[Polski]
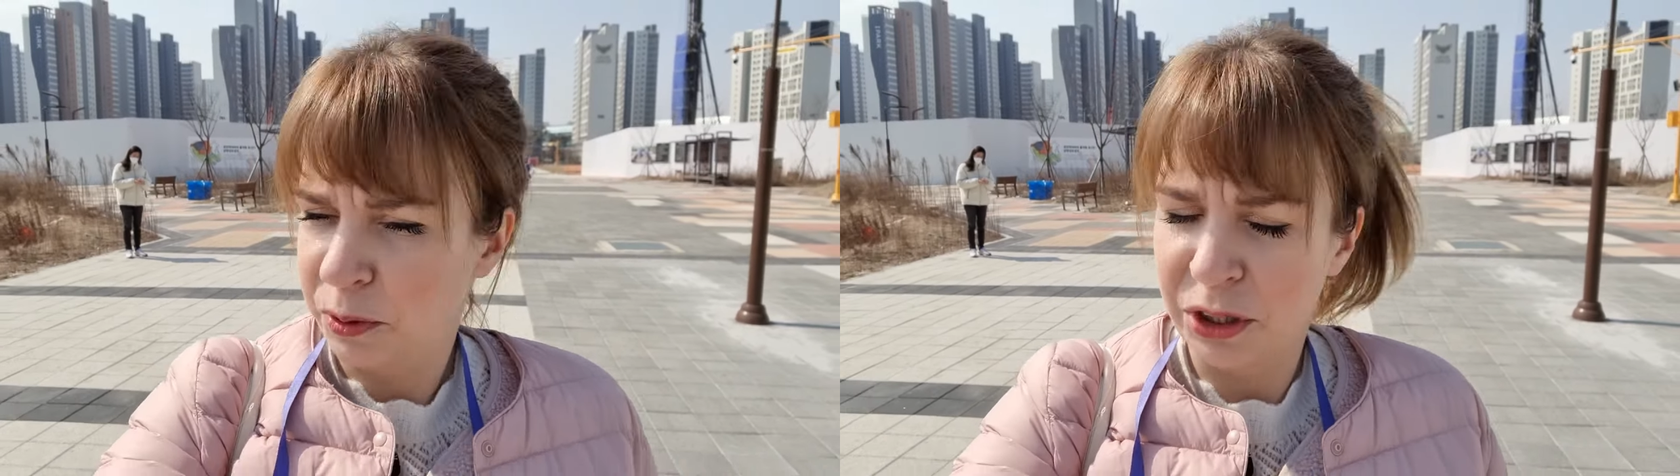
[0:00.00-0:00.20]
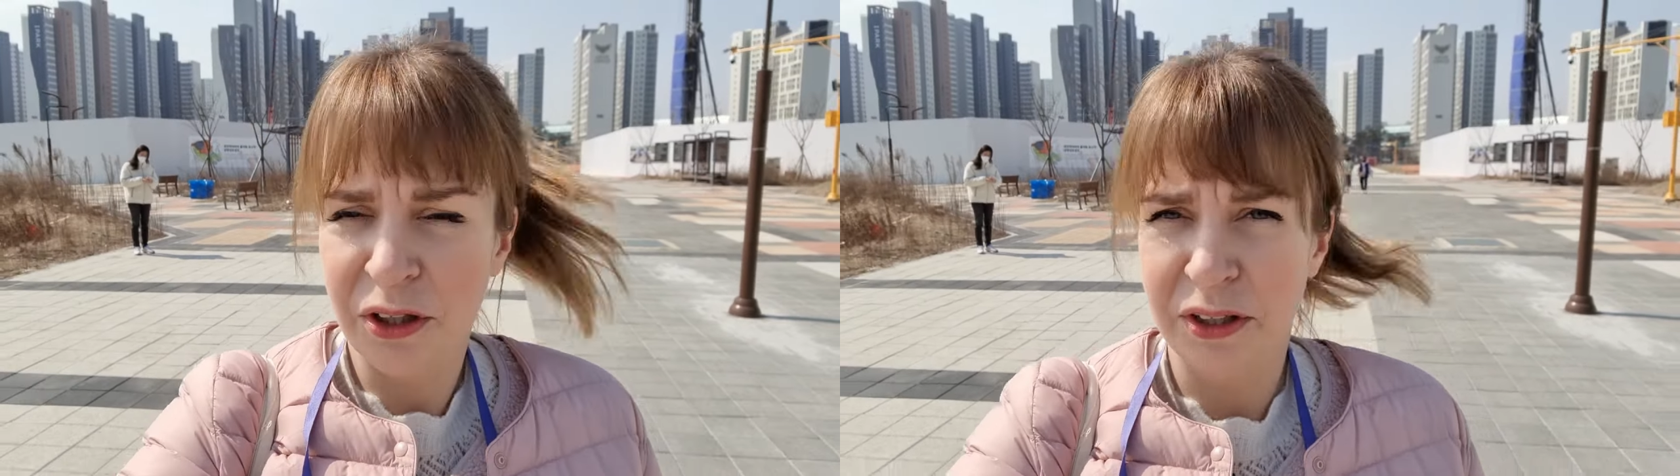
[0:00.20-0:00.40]

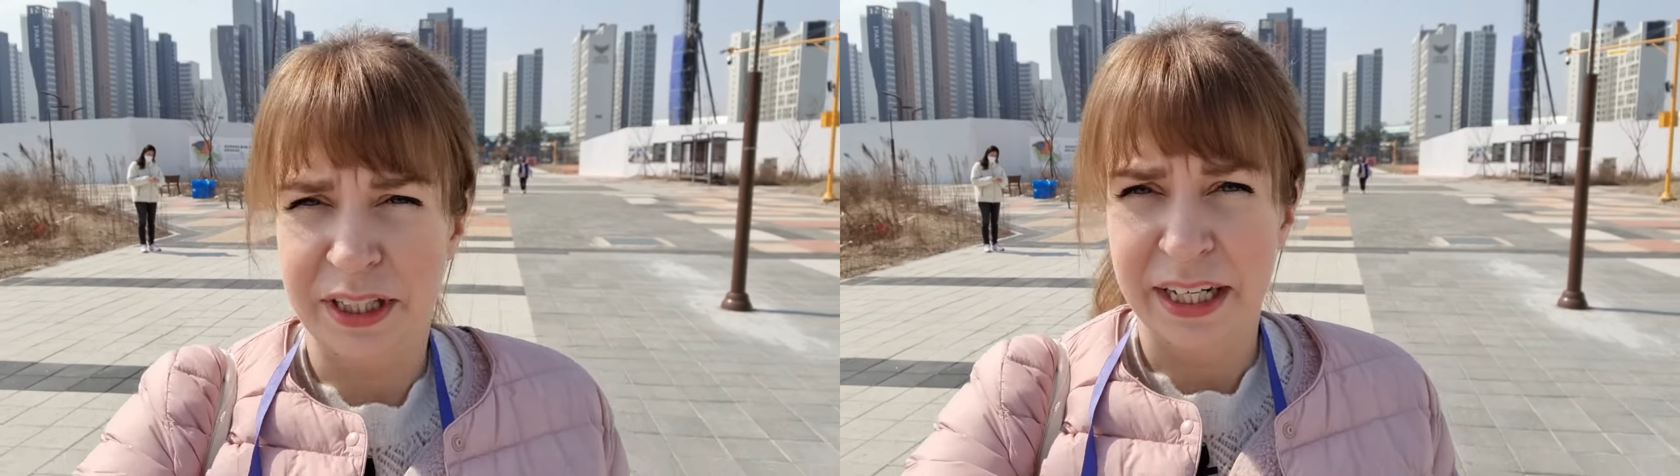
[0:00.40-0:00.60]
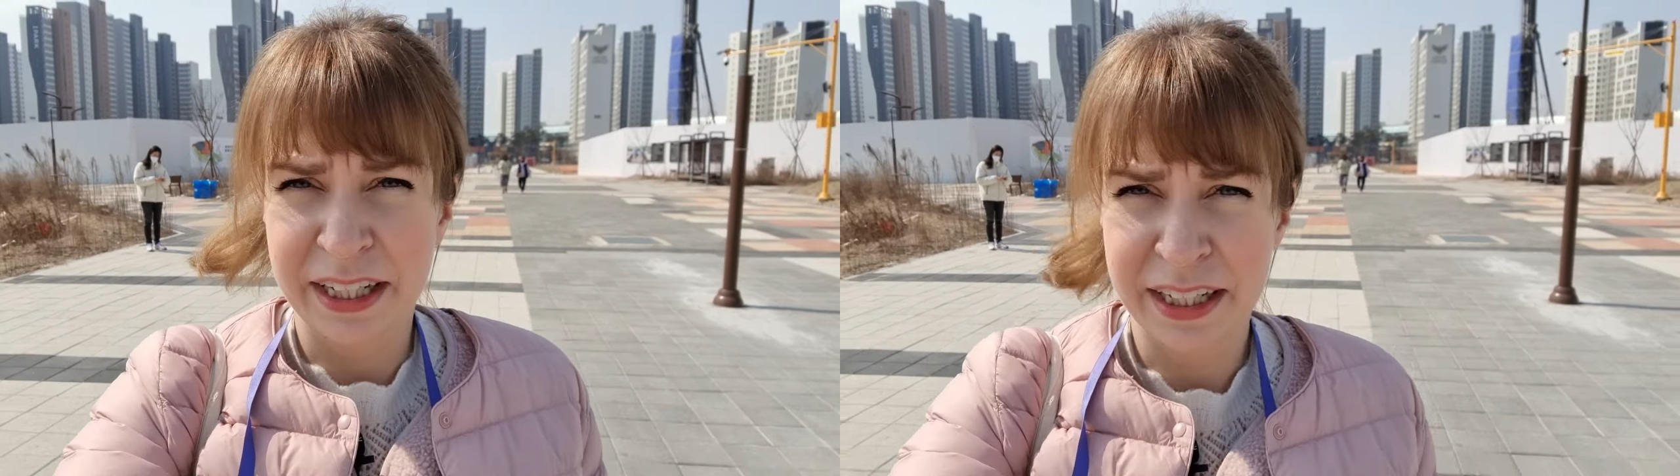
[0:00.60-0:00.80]

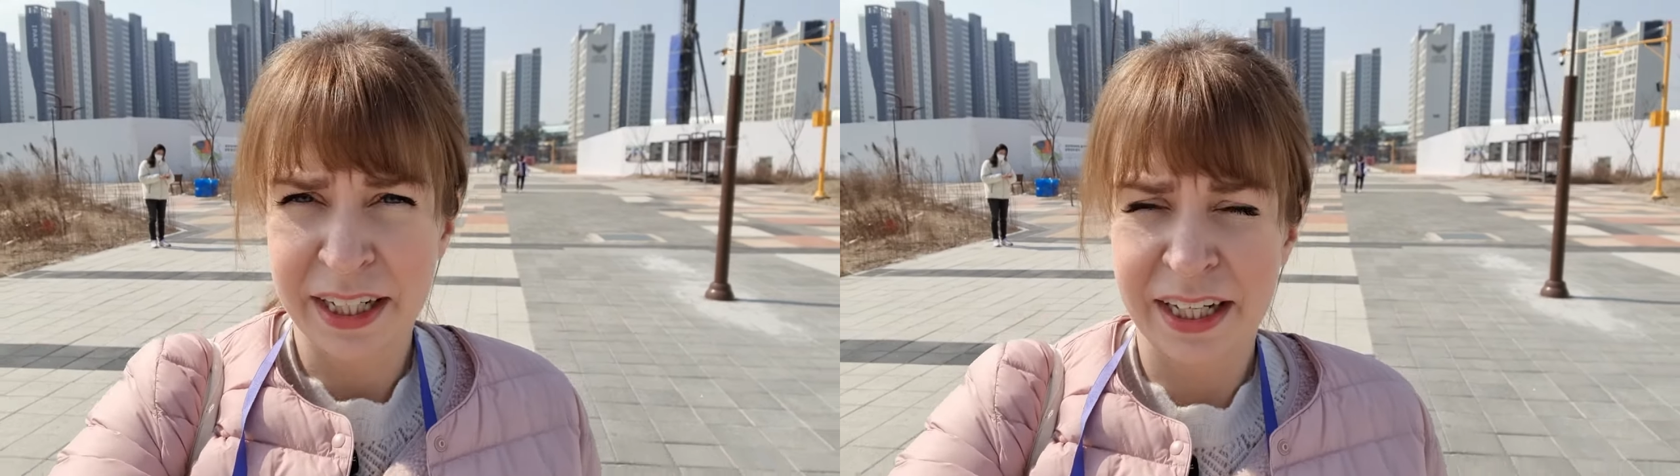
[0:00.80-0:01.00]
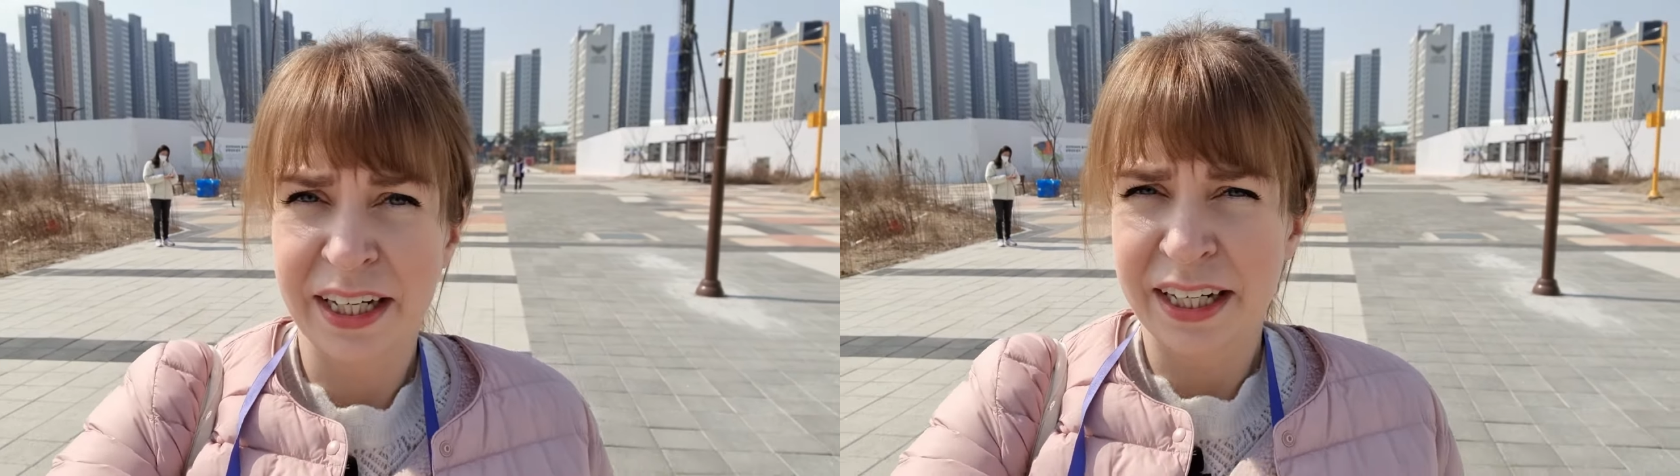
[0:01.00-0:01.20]
przygodę
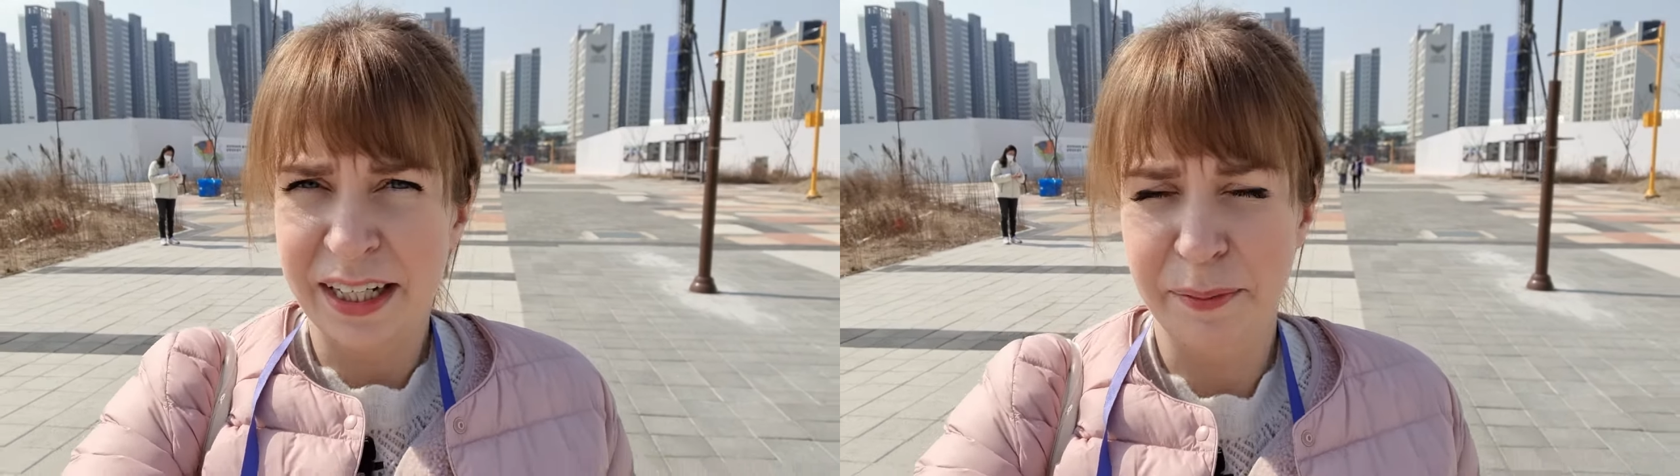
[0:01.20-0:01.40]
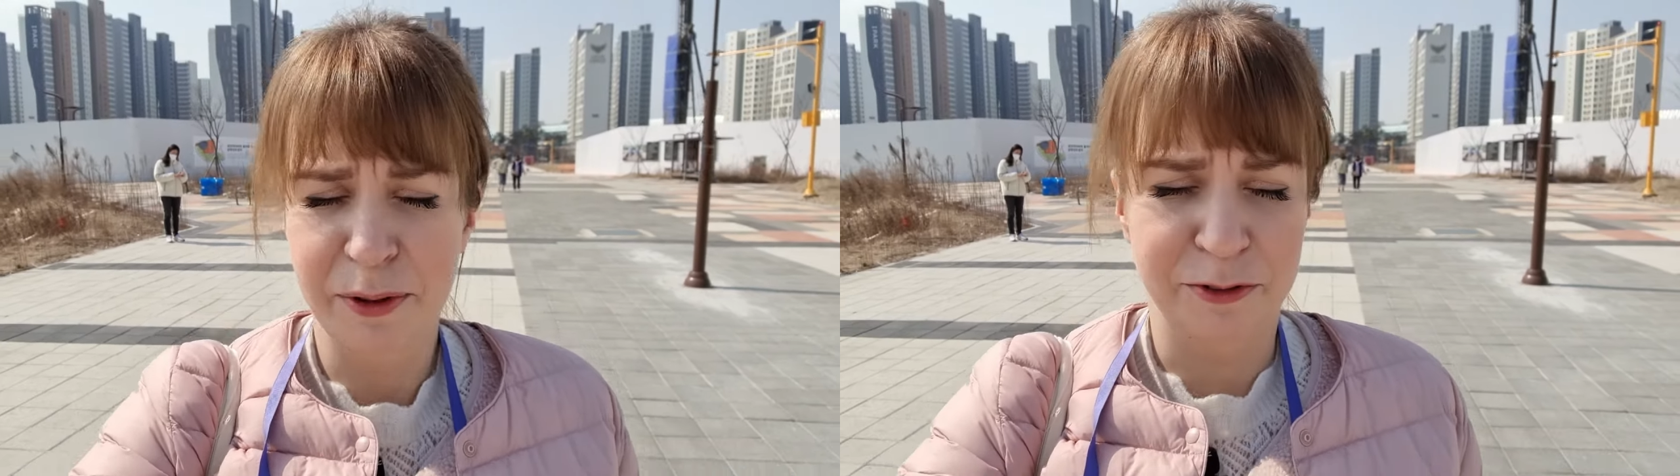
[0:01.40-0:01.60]

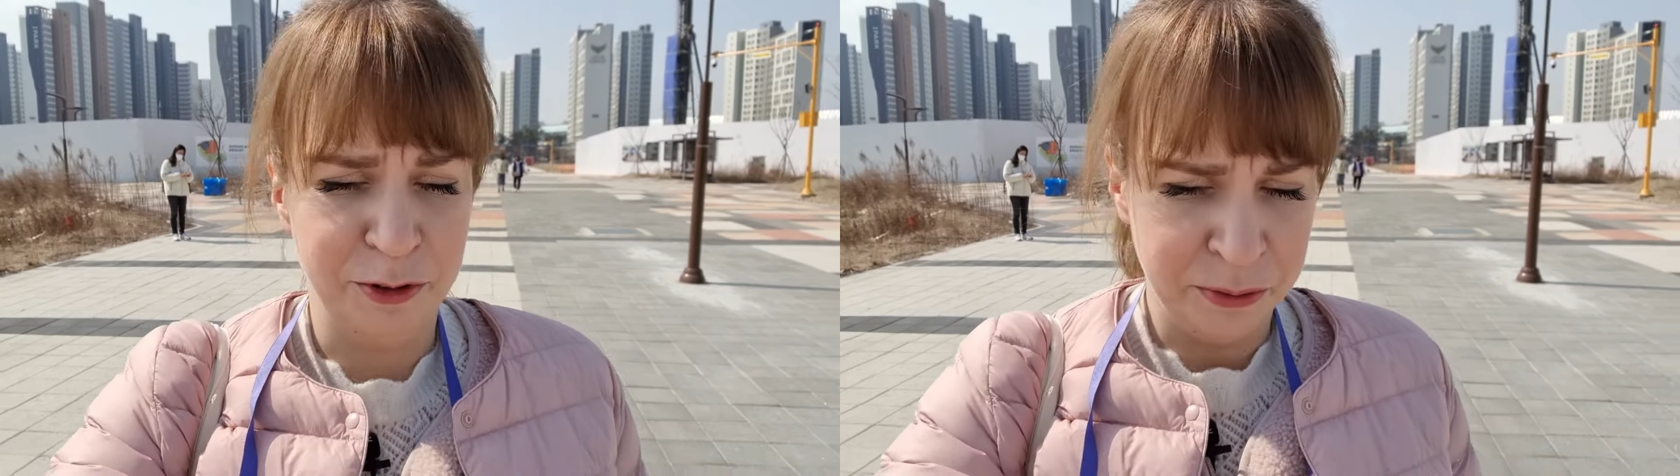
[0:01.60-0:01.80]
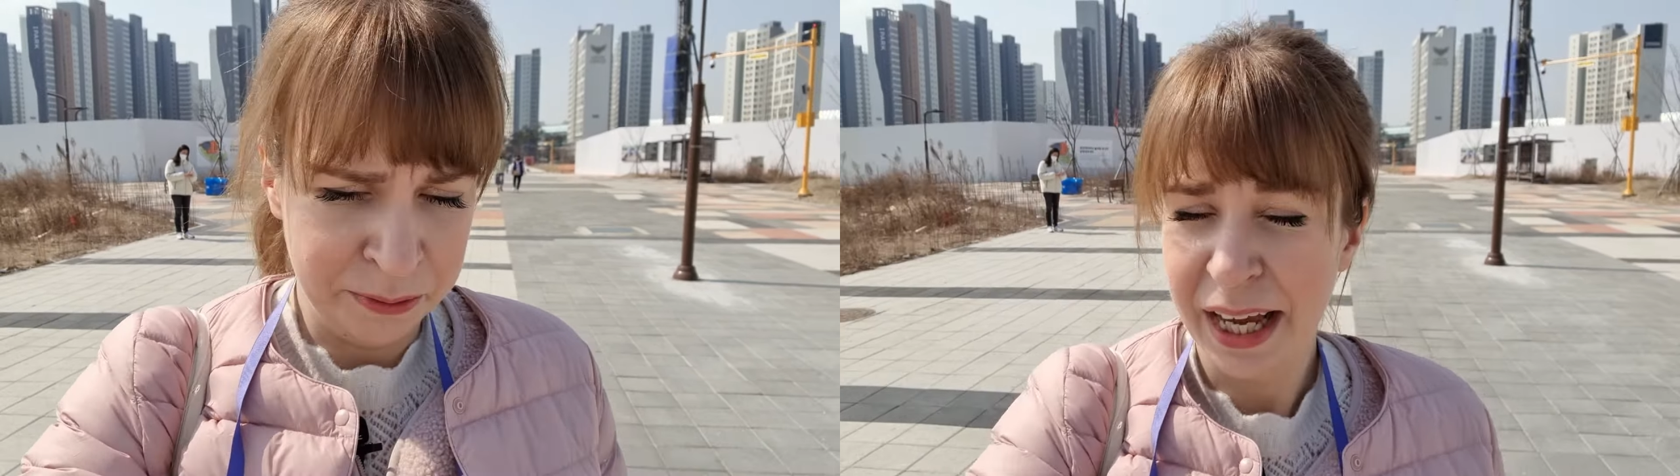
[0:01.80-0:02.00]
chlebową.